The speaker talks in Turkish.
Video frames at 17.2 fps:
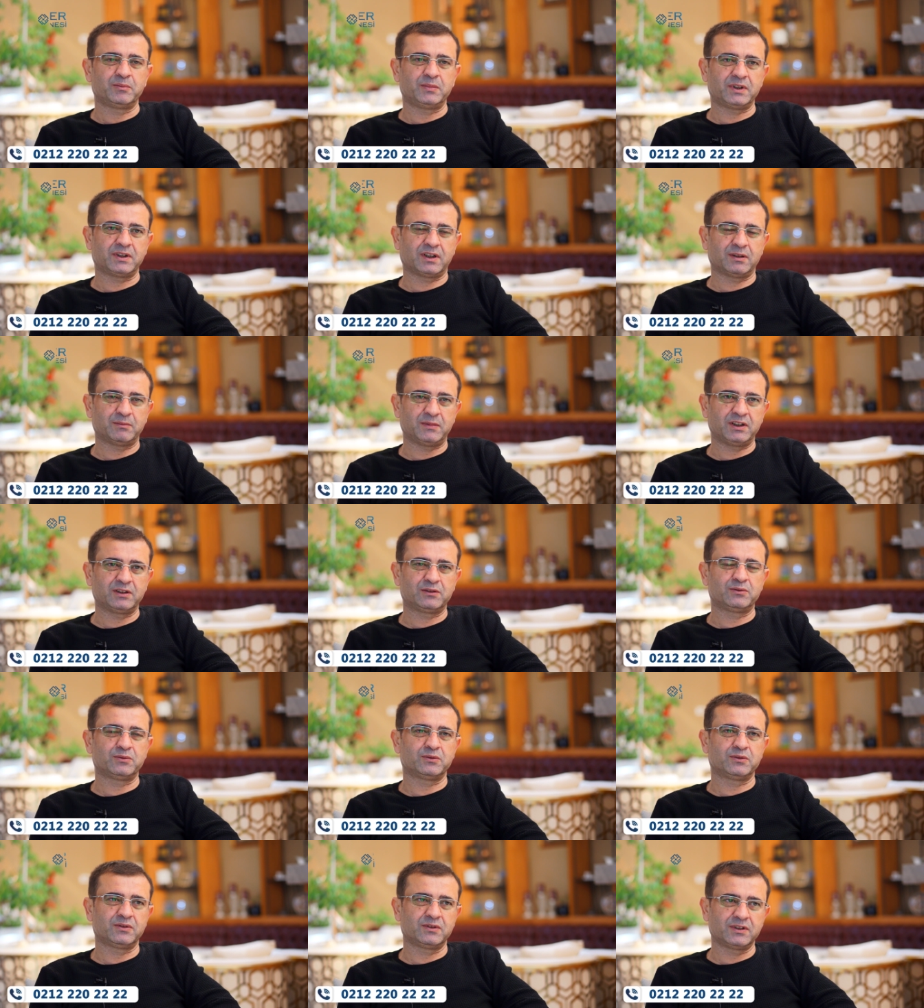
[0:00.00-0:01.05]
bir ameliyat
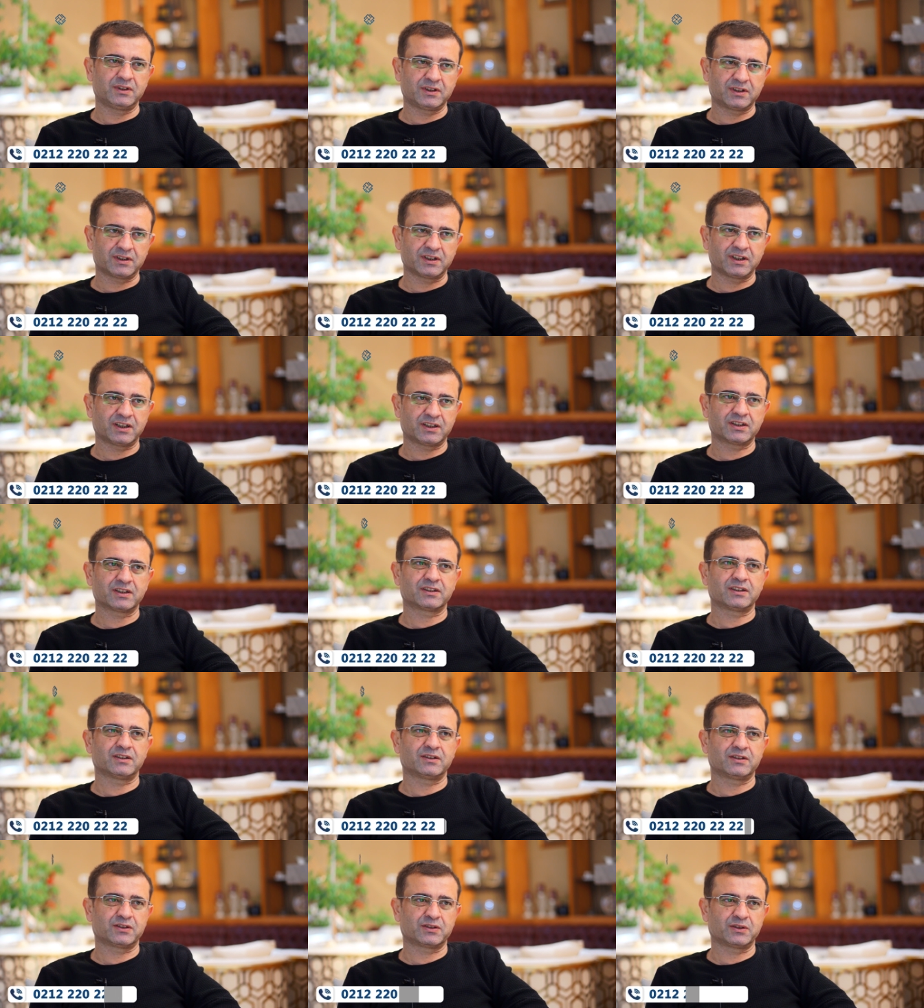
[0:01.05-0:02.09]
sürdürdüğü için
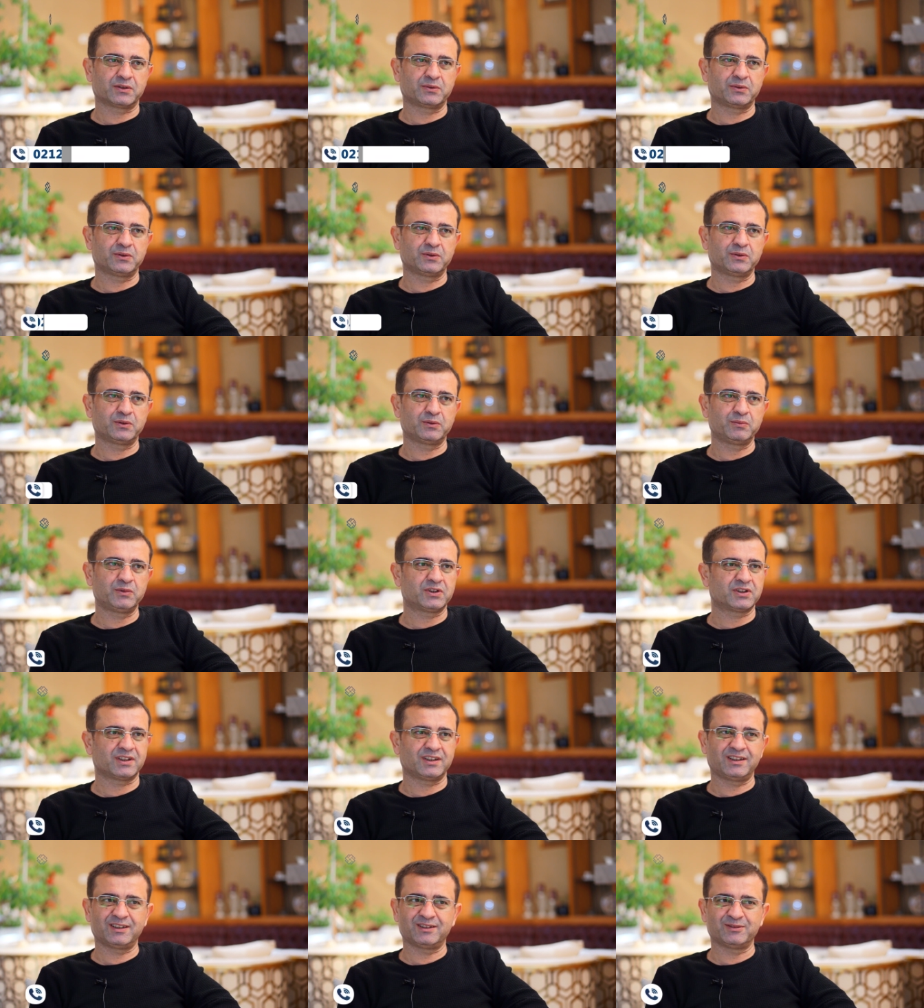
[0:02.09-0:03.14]
gerçekten teşekkür ediyorum.
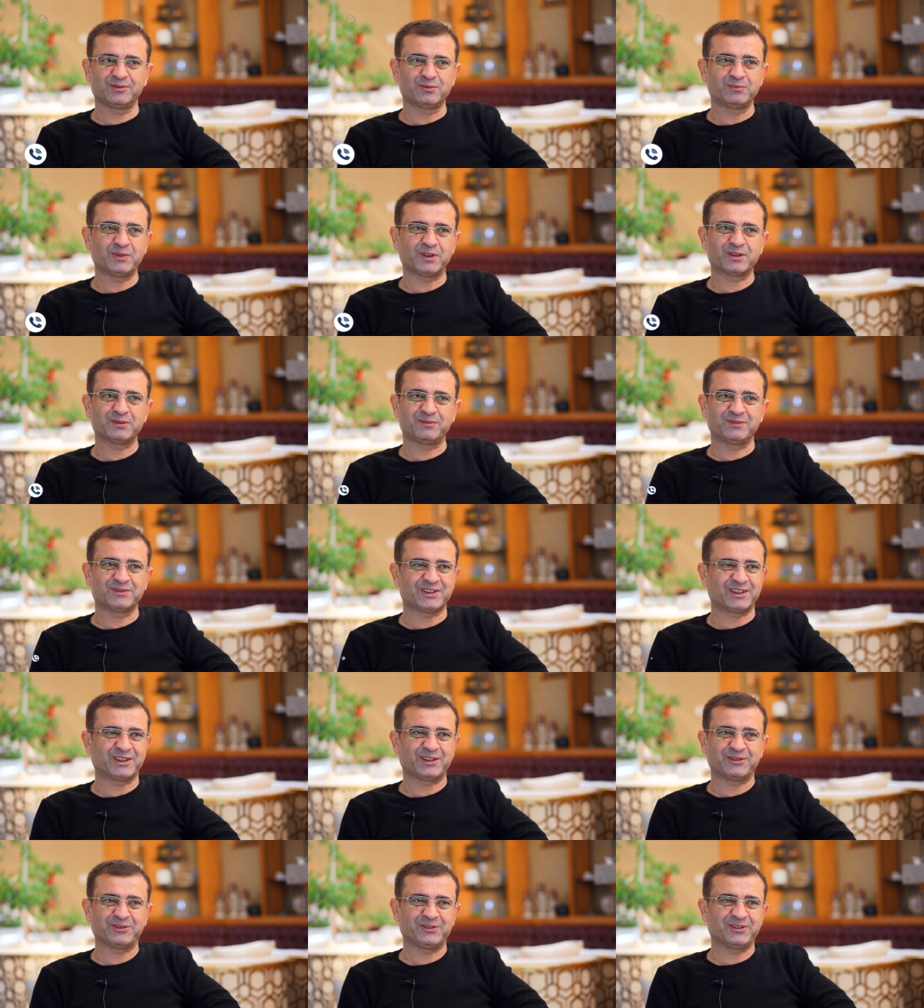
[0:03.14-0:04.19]
İnşallah umarım
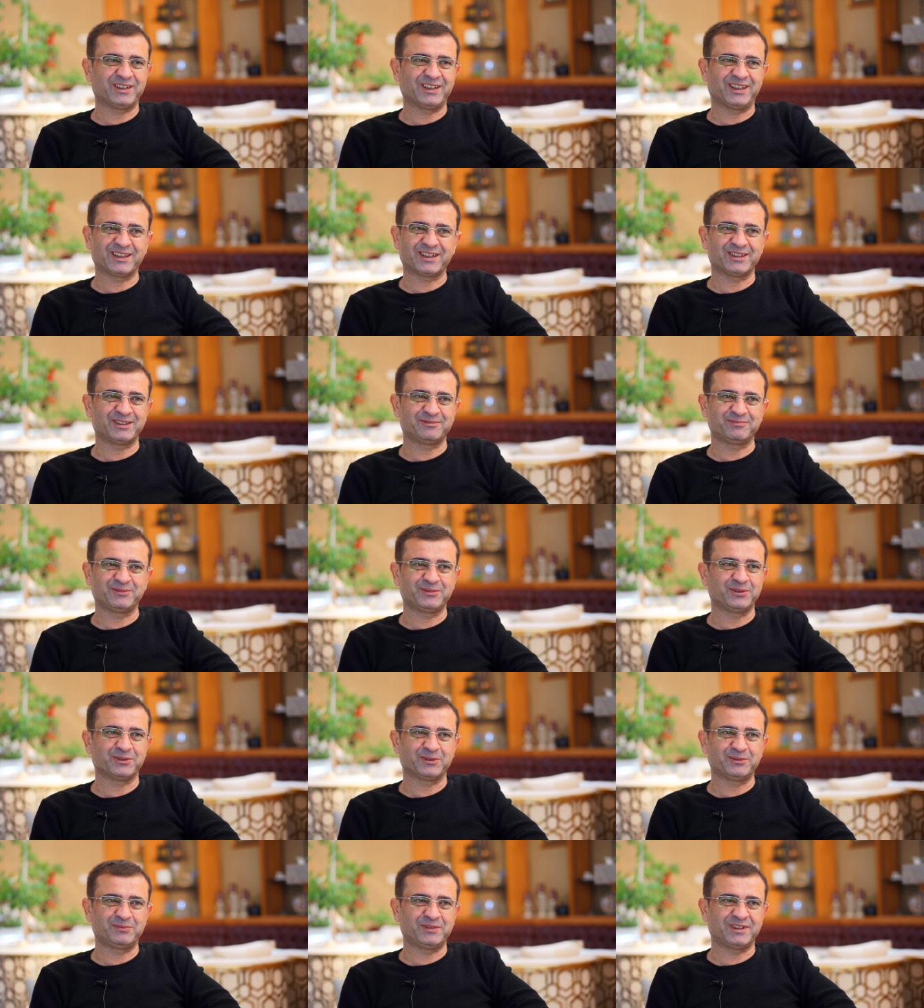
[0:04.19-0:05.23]
şekeri olan herkes bu
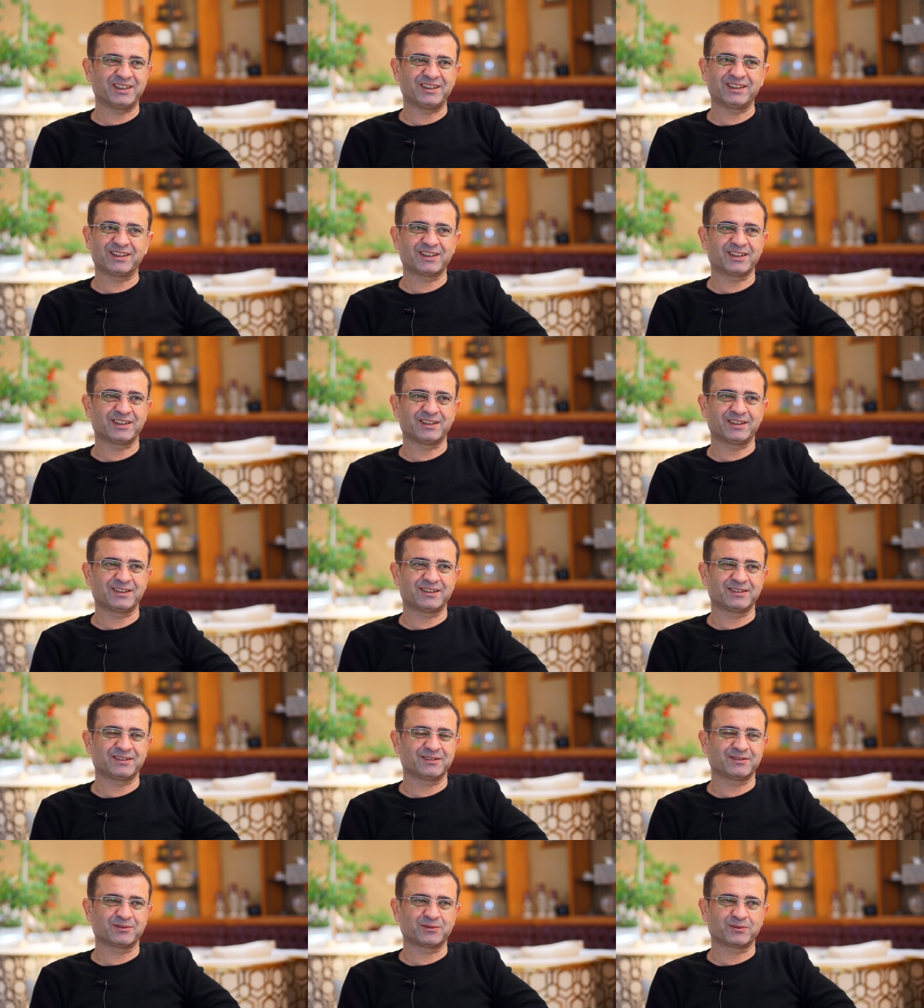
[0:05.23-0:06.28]
yolu bir denerken
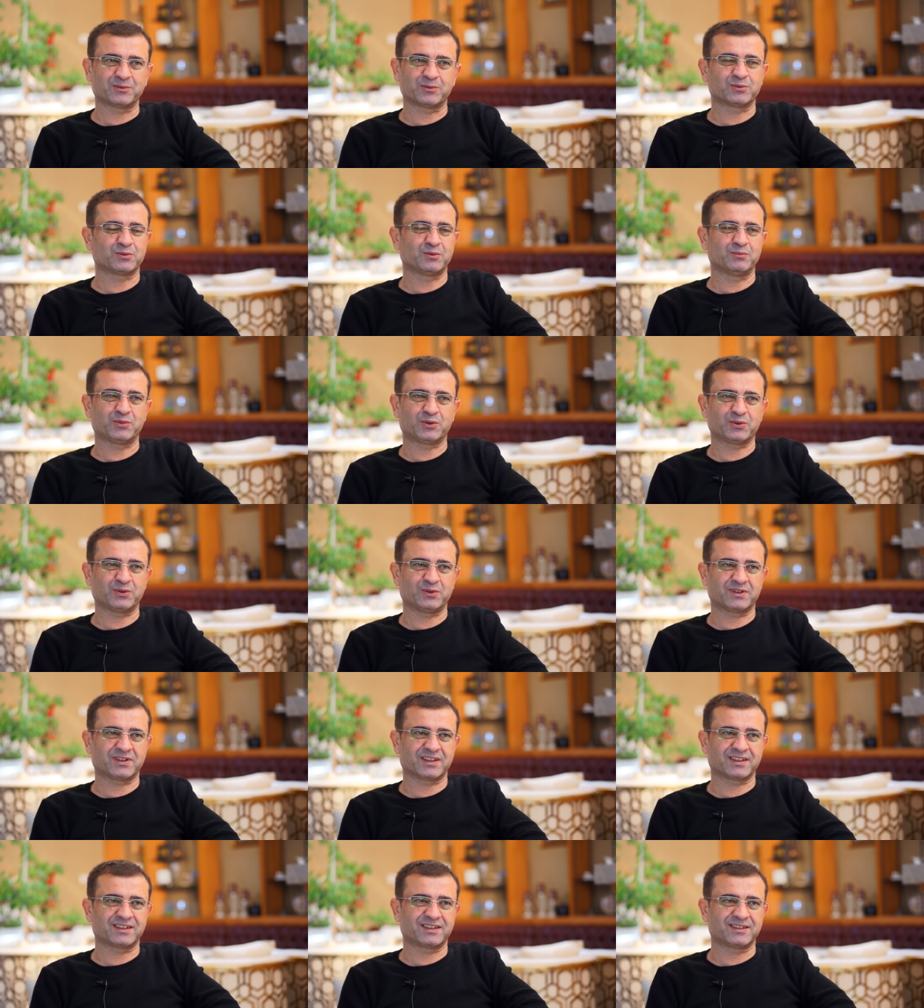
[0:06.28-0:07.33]
kurtulmuş
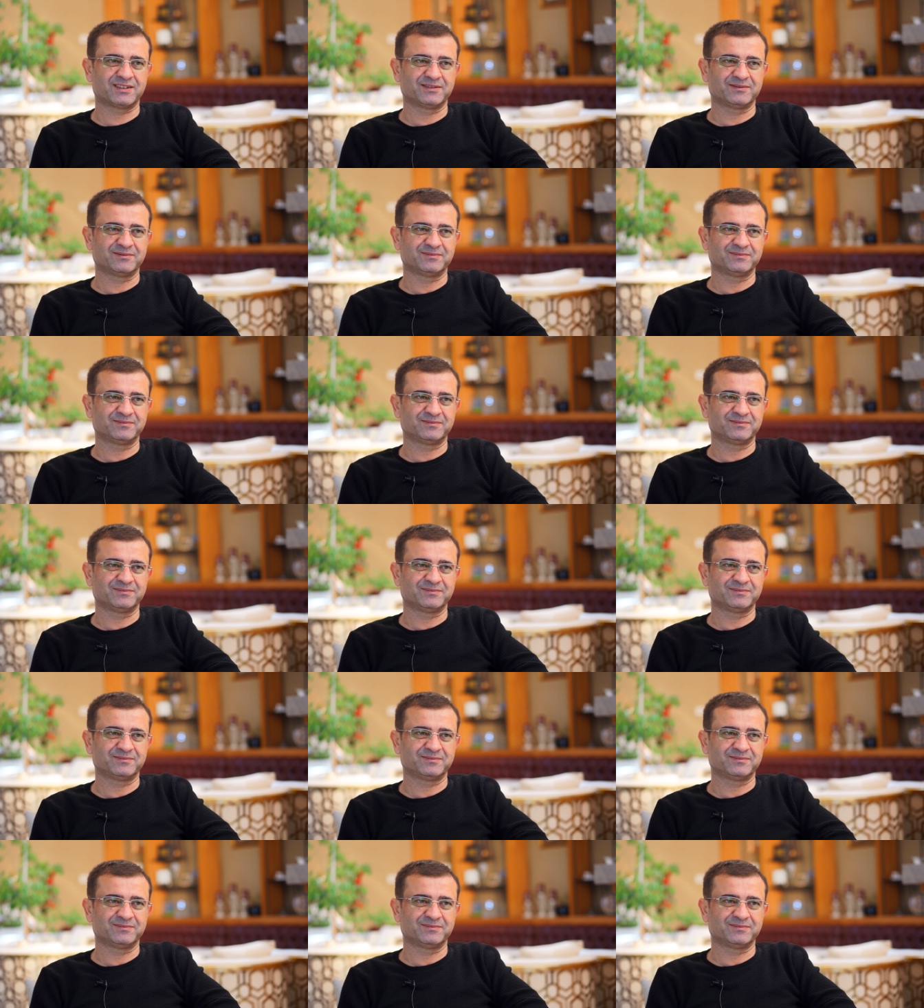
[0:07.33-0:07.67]
olacaktır.